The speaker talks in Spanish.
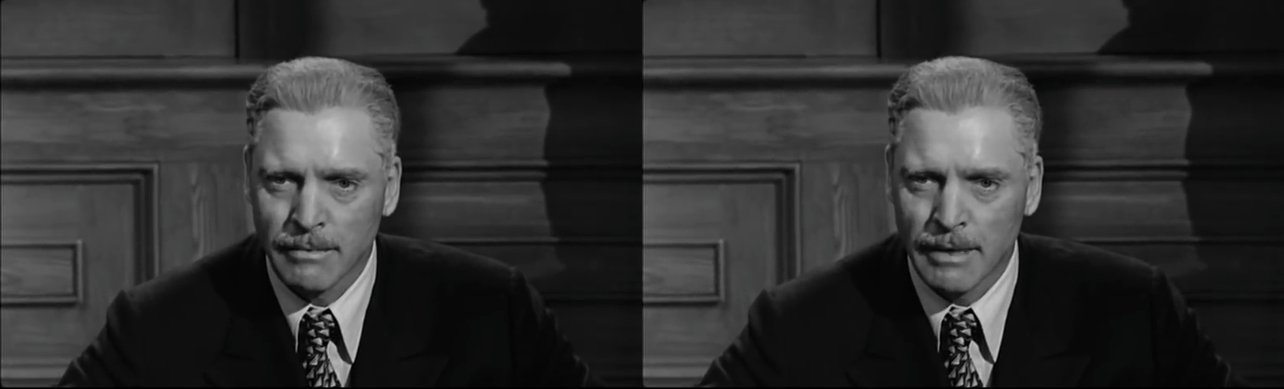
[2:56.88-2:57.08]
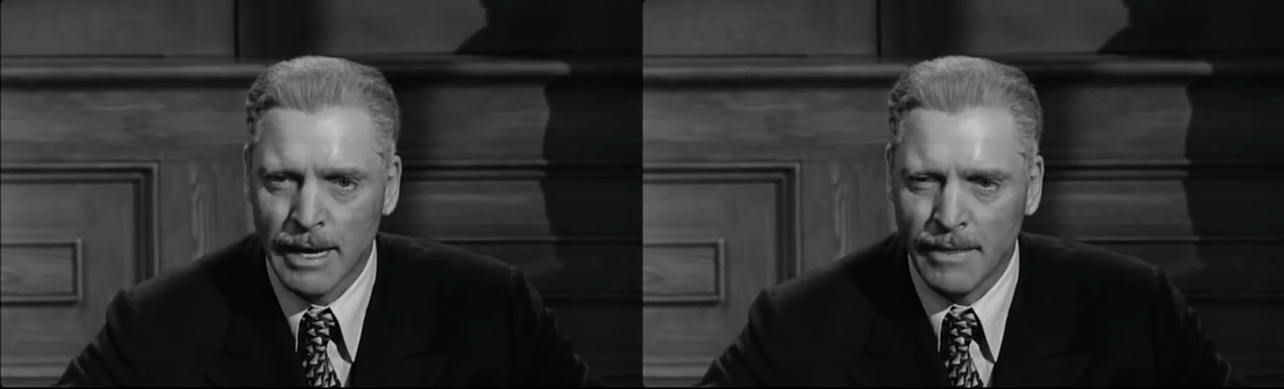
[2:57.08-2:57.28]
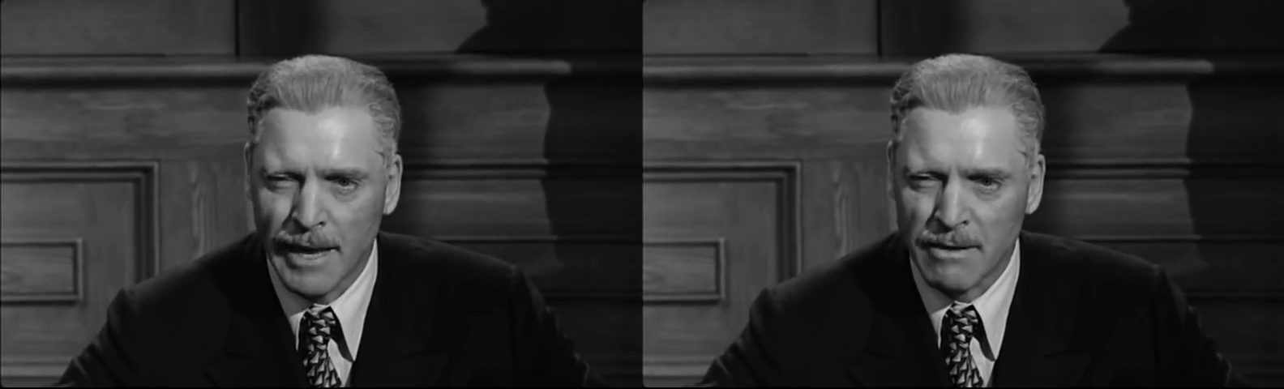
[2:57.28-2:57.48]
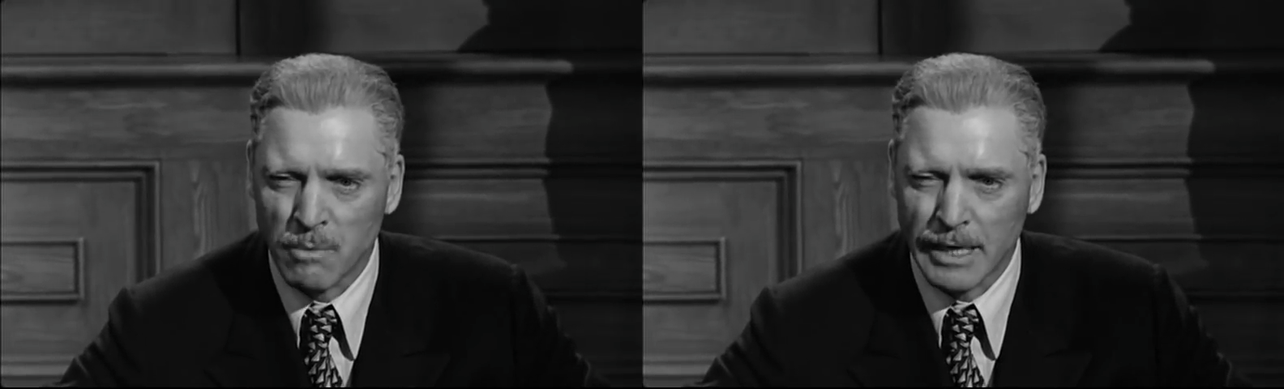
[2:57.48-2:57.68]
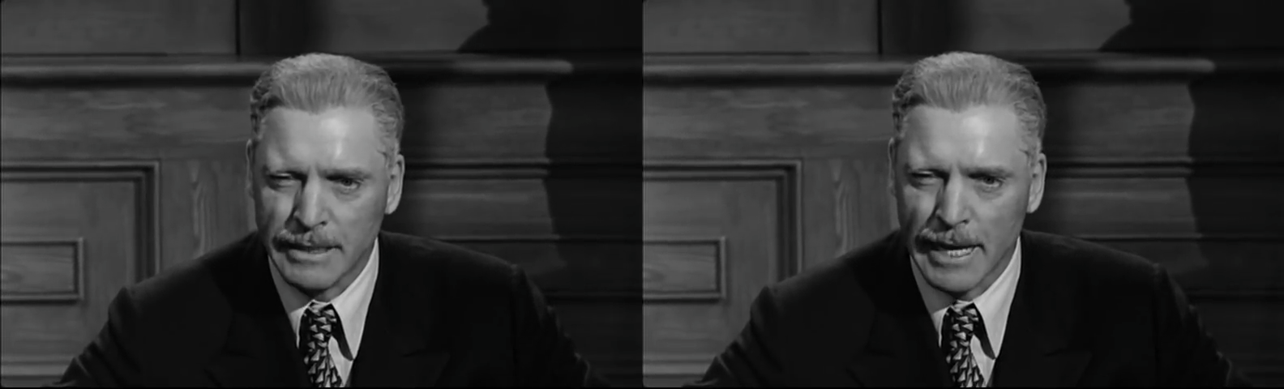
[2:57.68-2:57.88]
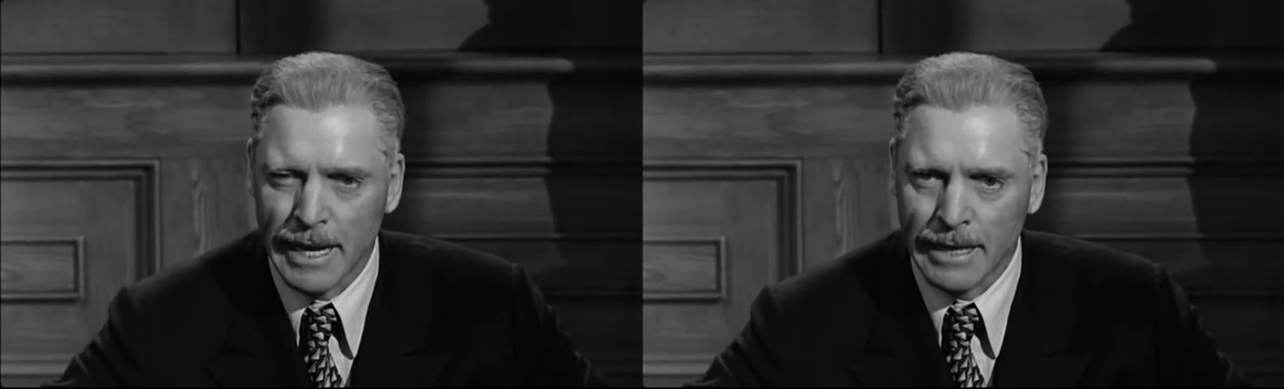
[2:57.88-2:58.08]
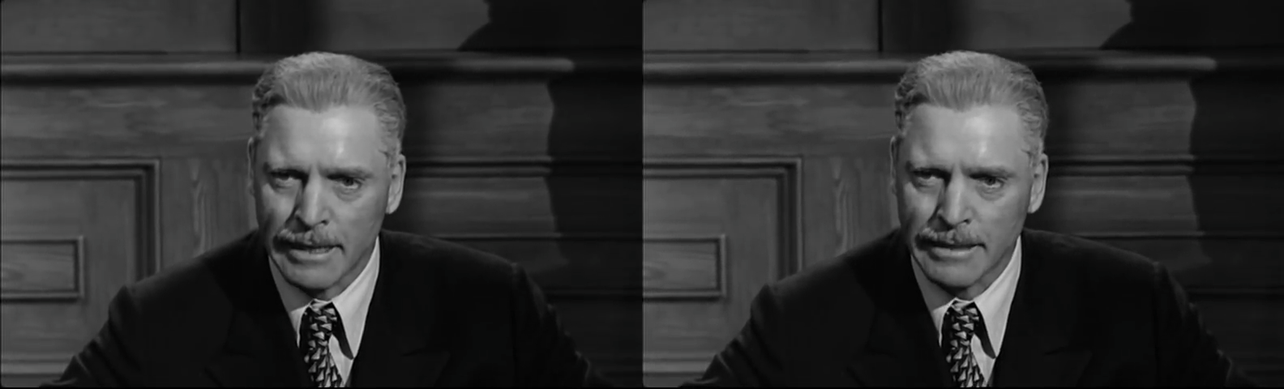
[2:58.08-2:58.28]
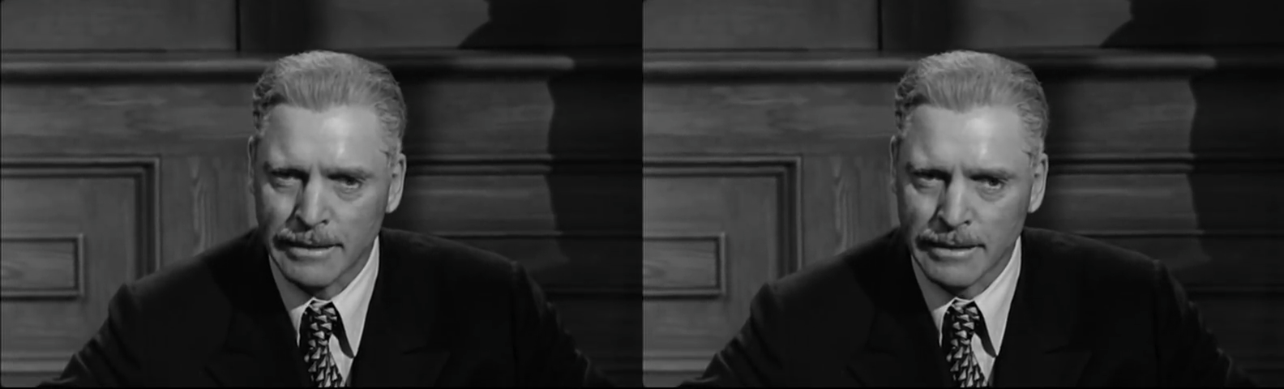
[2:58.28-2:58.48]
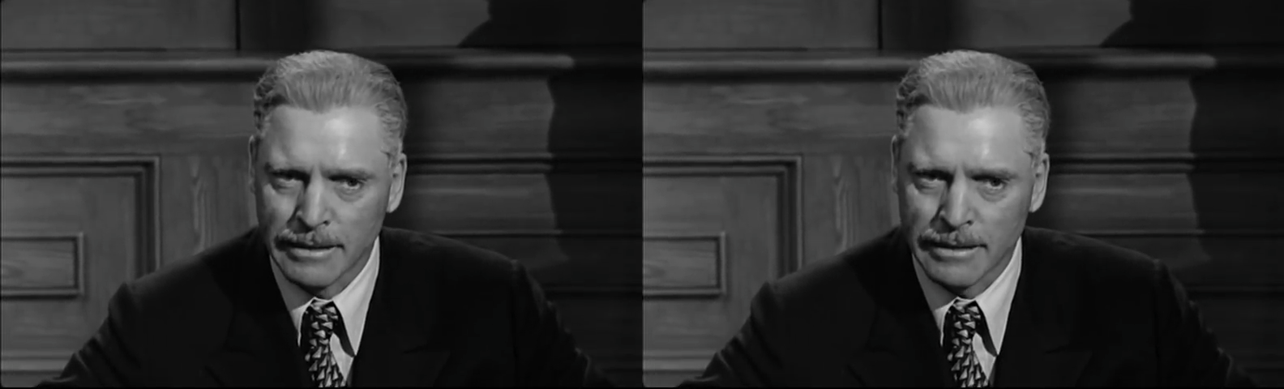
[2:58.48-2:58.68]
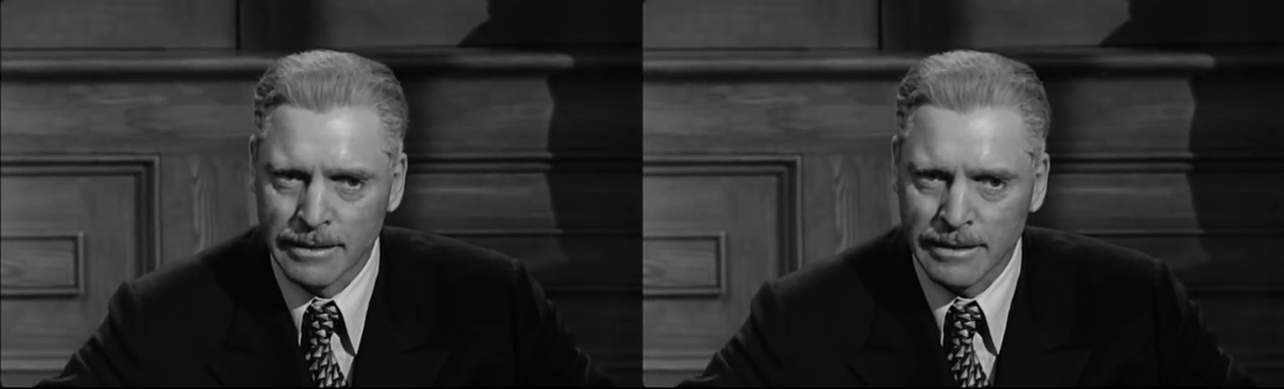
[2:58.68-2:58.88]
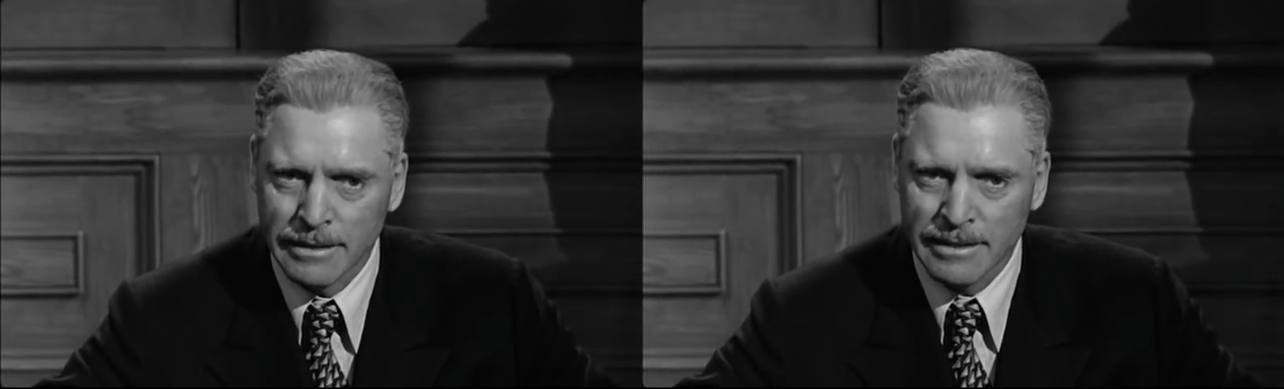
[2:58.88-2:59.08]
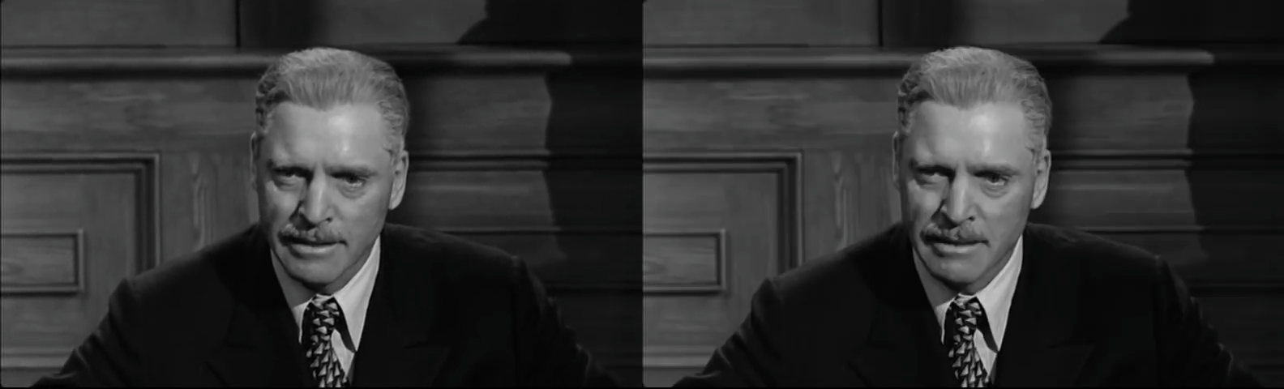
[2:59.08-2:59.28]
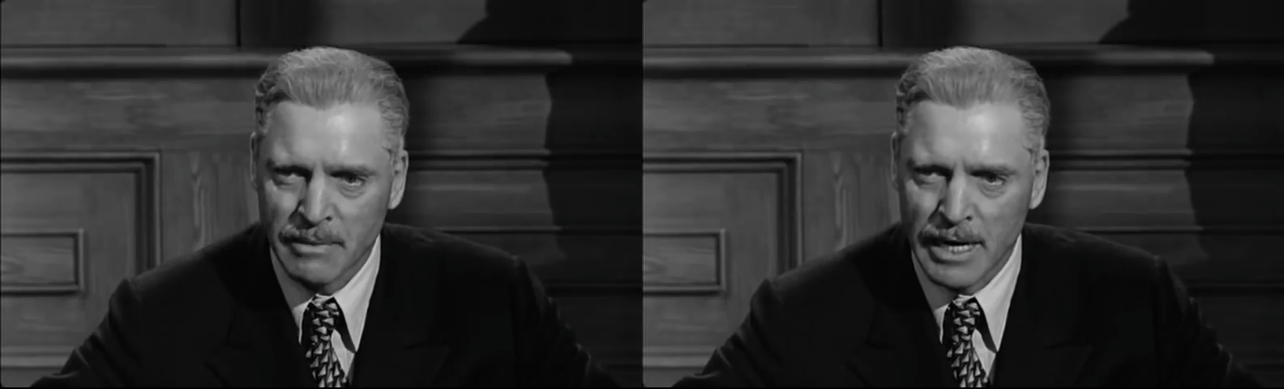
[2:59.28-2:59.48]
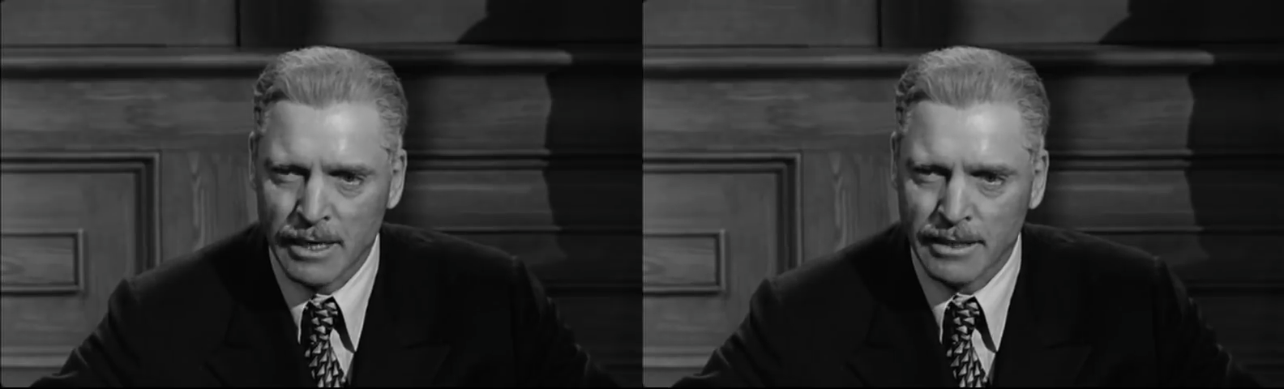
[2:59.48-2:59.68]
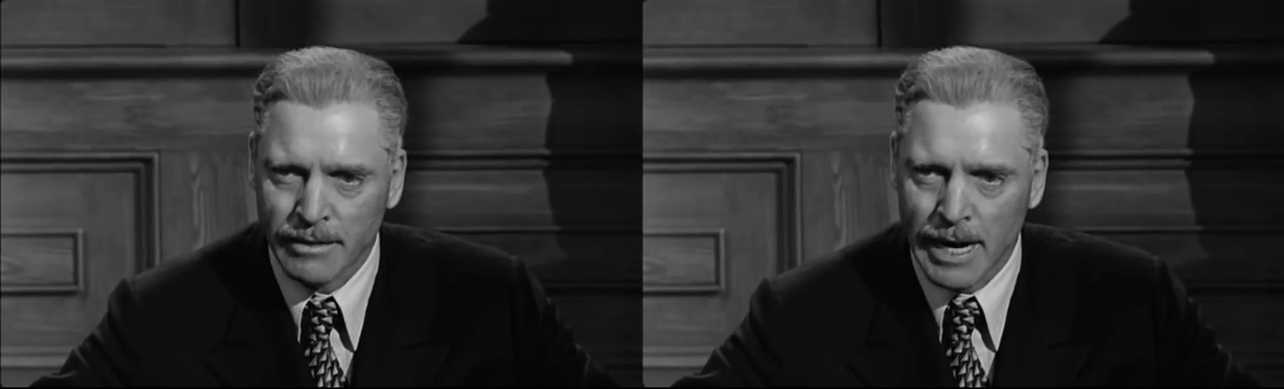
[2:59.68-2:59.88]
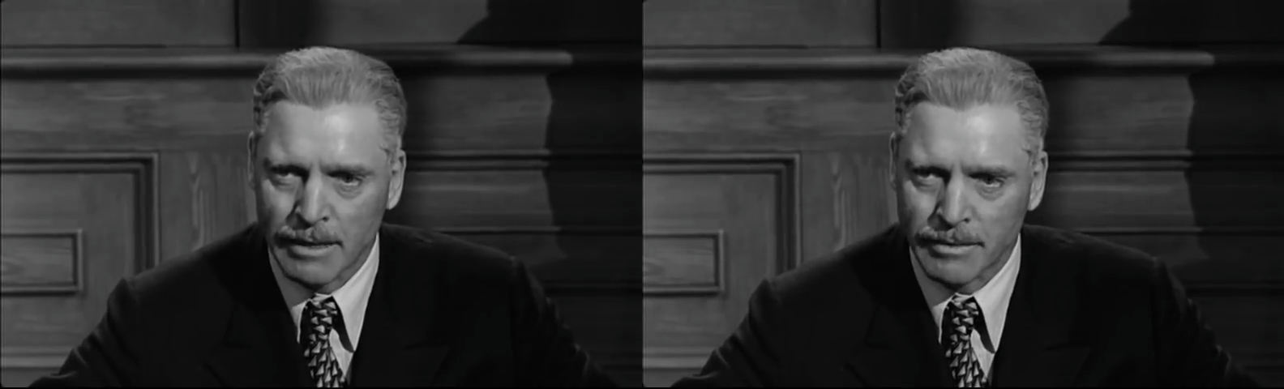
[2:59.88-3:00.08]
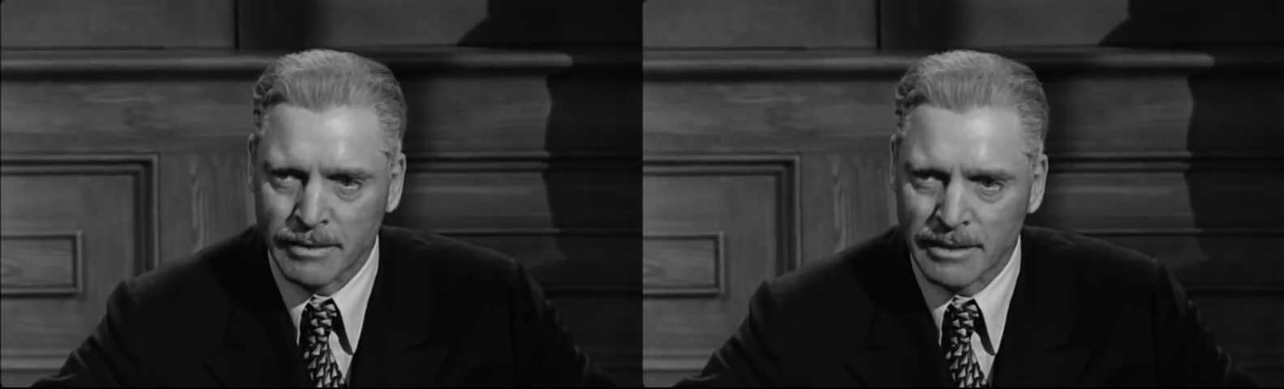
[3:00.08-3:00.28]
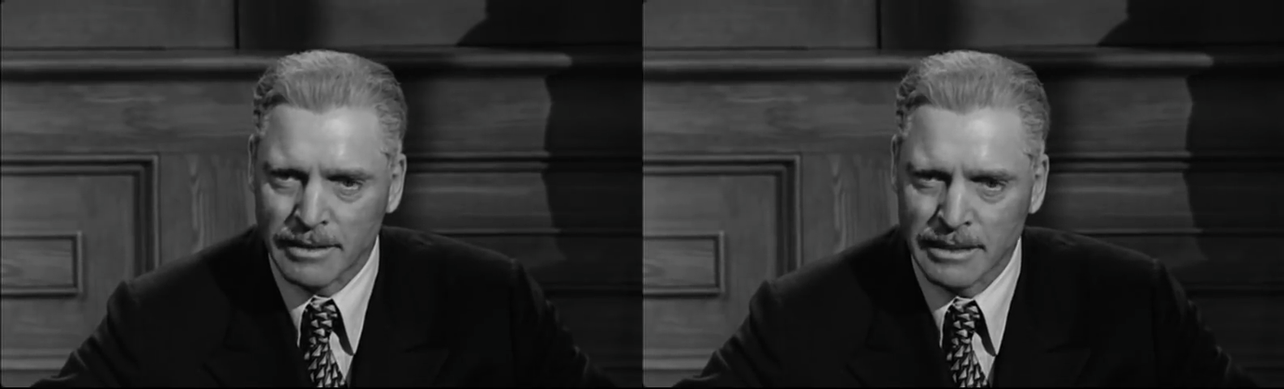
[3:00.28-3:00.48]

Y un día miramos a nuestro alrededor